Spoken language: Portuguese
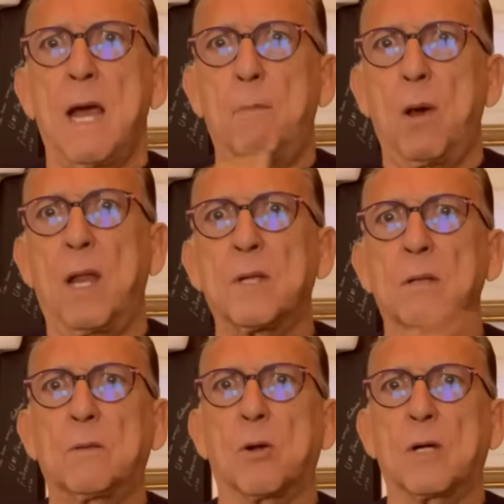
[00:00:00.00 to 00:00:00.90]
e a bola
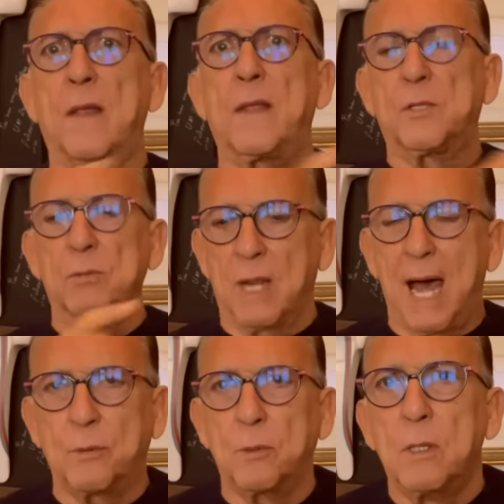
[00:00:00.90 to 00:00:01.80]
sendo tocada de um
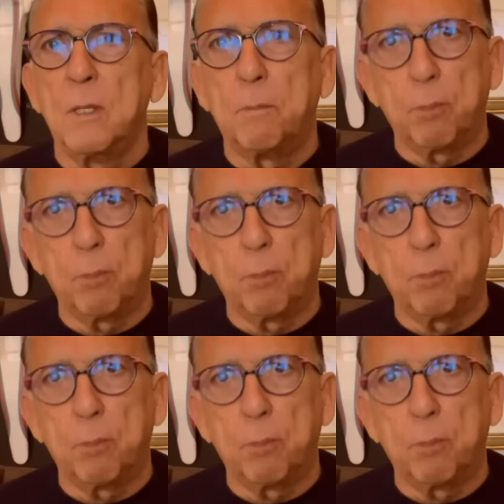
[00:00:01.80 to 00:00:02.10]
lado